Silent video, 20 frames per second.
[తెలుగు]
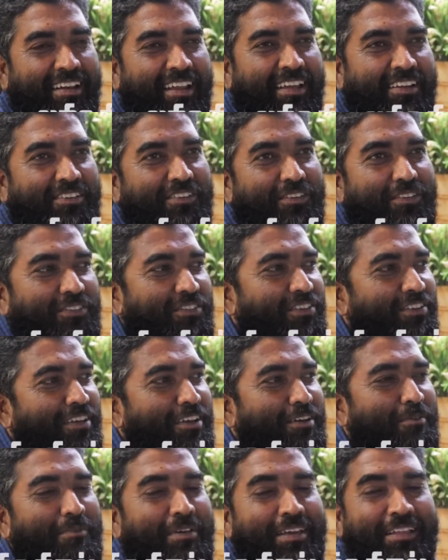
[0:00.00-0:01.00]
నెక్స్ట్
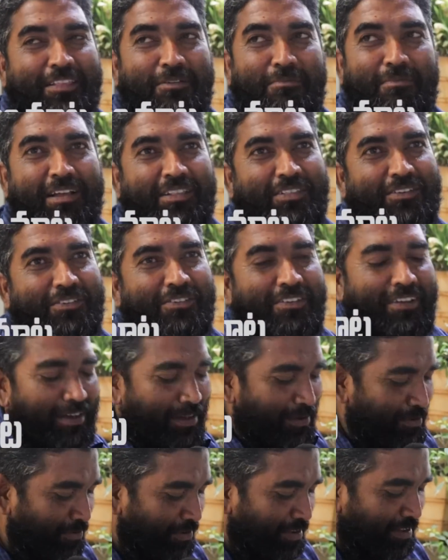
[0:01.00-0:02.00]
సీఎం అయితే మాత్రం
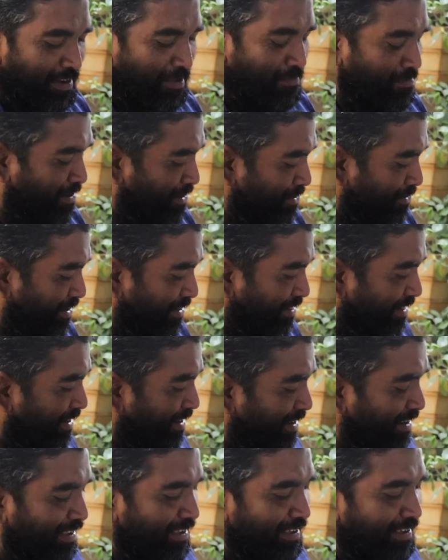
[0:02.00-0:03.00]
జగన్ ఉంటేనే
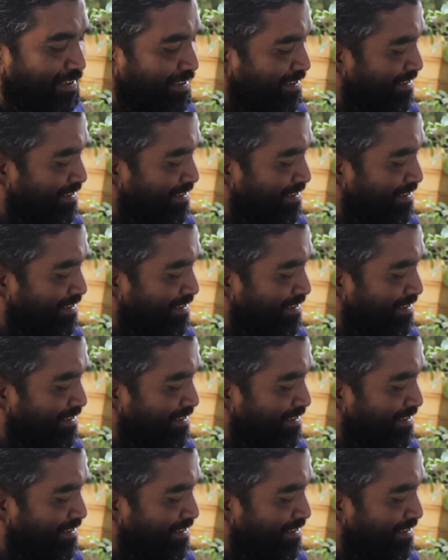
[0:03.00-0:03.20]
బాగుంటుందండి